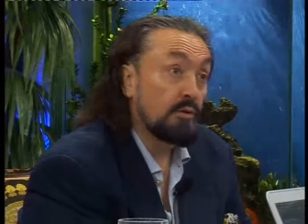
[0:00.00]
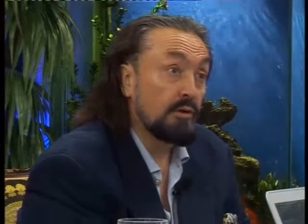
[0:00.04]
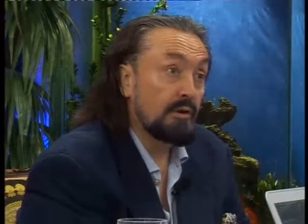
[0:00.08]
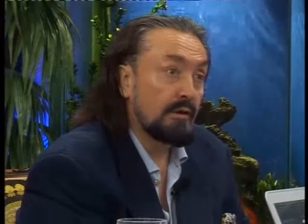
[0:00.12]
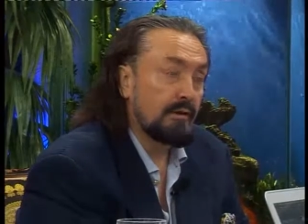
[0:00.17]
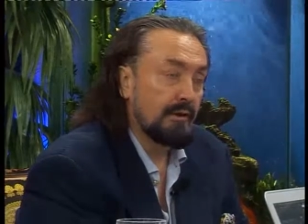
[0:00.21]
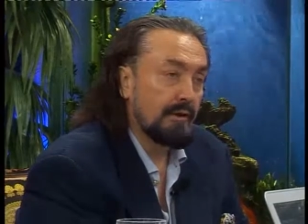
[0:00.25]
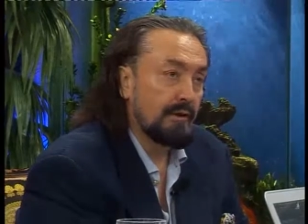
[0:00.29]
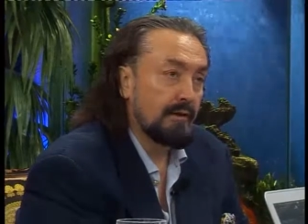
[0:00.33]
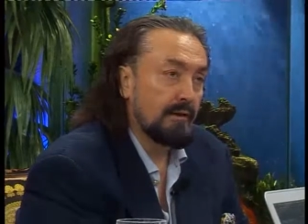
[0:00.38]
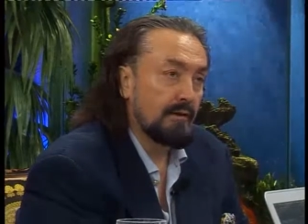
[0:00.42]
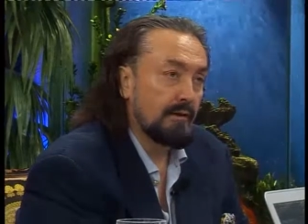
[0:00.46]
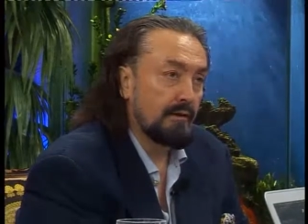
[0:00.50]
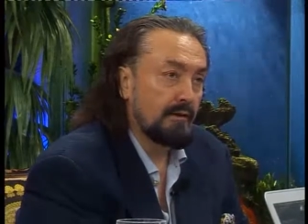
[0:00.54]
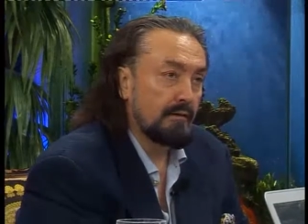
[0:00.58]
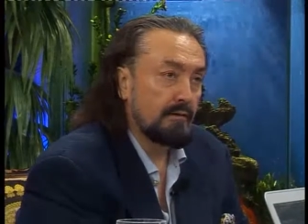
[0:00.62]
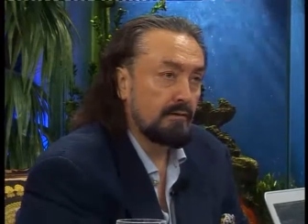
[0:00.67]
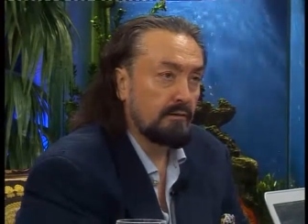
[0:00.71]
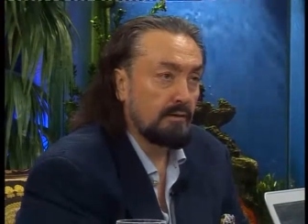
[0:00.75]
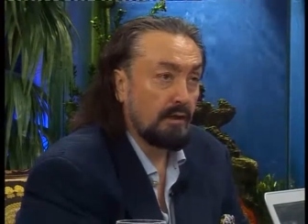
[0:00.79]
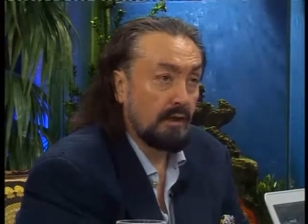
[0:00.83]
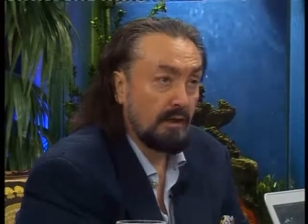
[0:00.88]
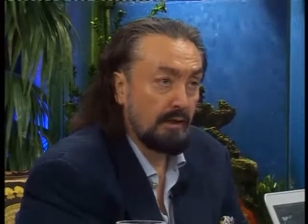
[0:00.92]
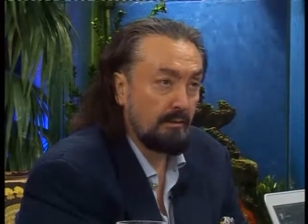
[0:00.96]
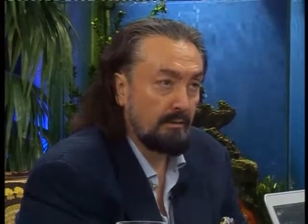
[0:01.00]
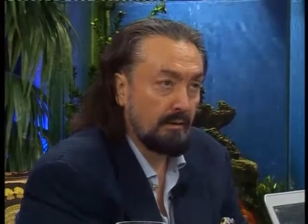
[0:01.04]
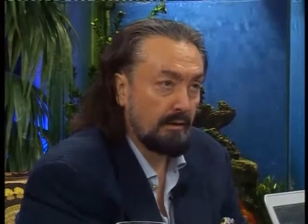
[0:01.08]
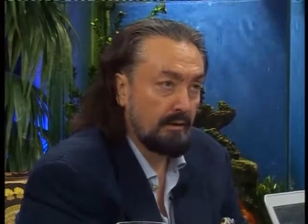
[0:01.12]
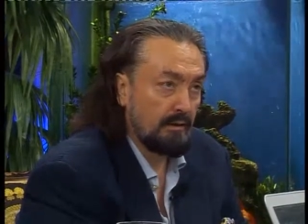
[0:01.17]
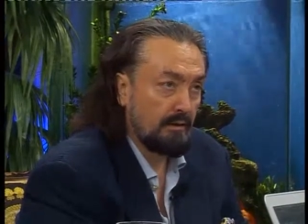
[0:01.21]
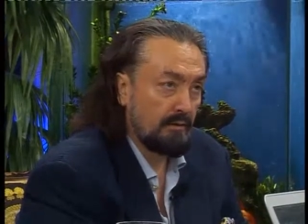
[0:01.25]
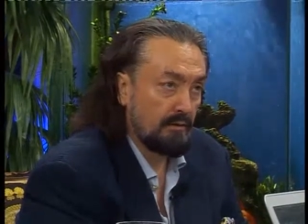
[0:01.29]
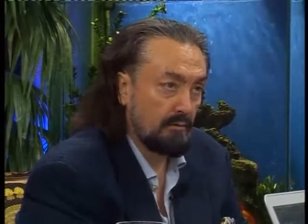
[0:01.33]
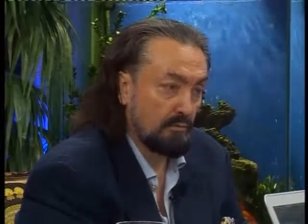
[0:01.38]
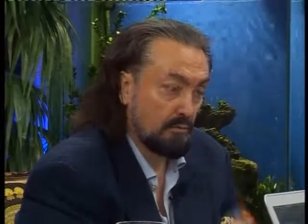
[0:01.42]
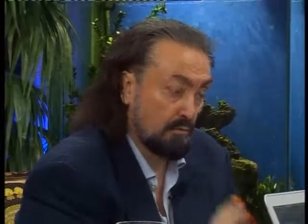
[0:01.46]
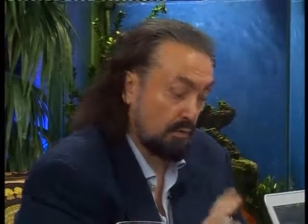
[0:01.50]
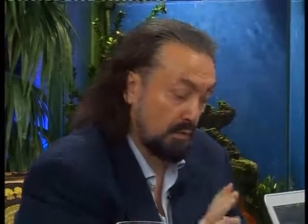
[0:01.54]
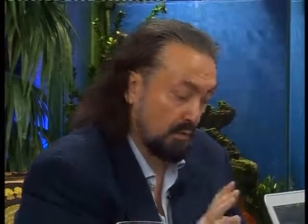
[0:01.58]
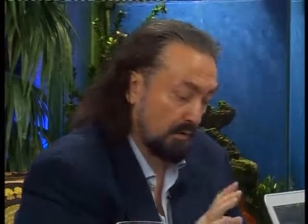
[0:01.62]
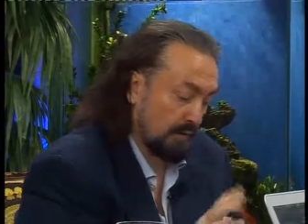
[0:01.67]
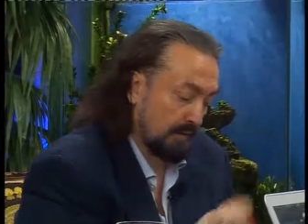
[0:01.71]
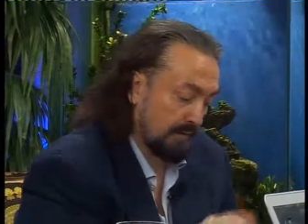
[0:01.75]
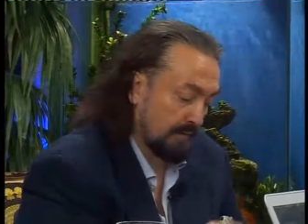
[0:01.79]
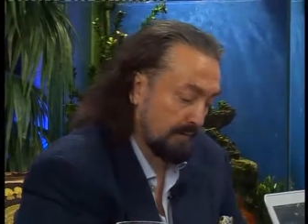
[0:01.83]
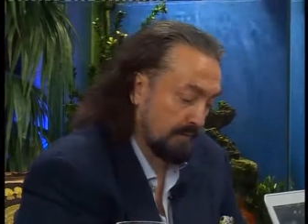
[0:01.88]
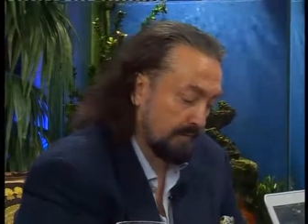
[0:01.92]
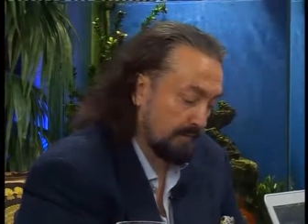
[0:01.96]
müritleri, talebeleri.
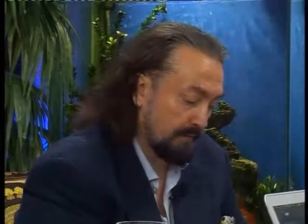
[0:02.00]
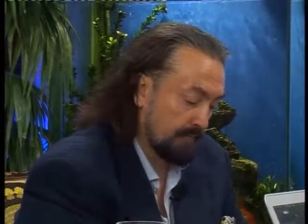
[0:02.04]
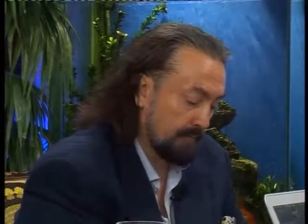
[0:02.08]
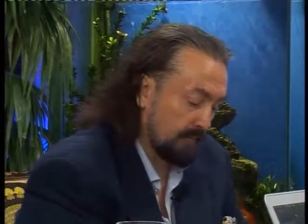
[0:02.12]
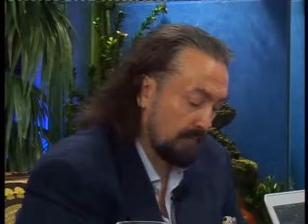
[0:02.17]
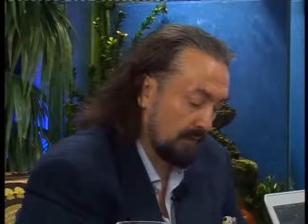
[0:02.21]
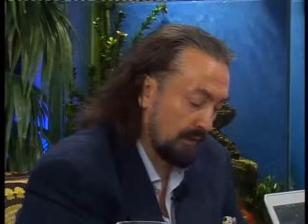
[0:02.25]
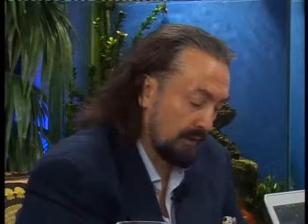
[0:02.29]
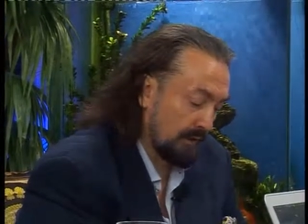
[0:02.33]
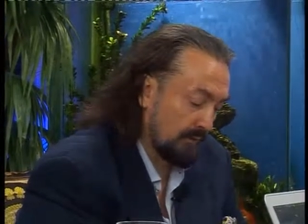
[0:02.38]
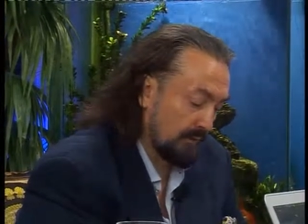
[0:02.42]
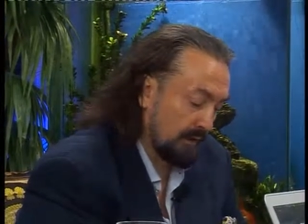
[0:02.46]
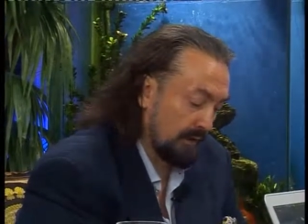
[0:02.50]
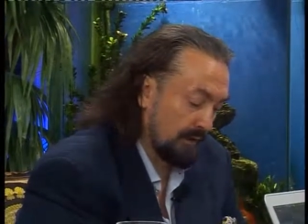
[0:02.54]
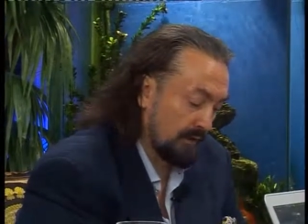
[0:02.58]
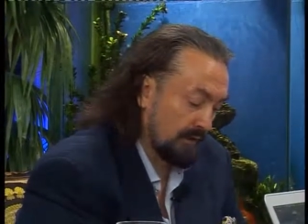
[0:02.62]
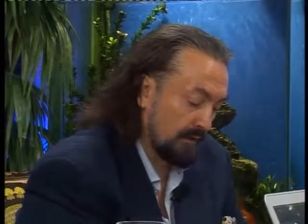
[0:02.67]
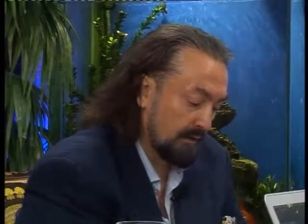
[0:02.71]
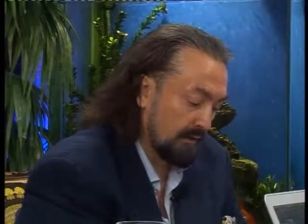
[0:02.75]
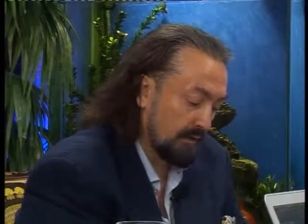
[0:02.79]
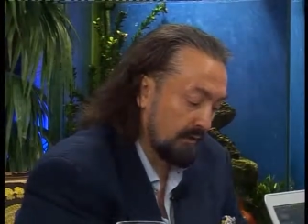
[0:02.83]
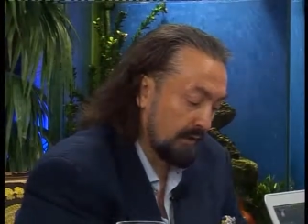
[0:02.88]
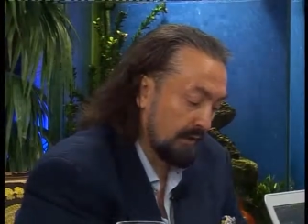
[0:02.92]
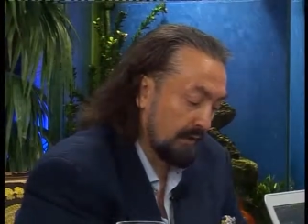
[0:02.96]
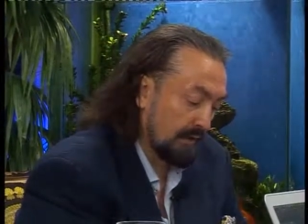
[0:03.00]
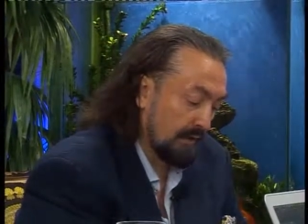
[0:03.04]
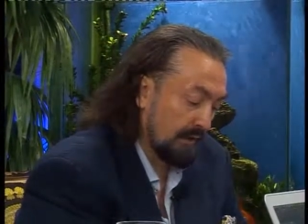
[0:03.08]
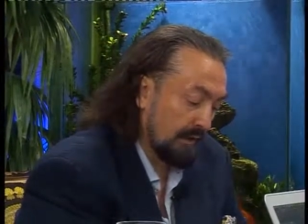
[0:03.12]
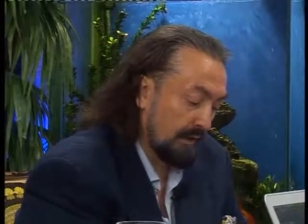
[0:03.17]
İnşallah. Çok az talebeleridir.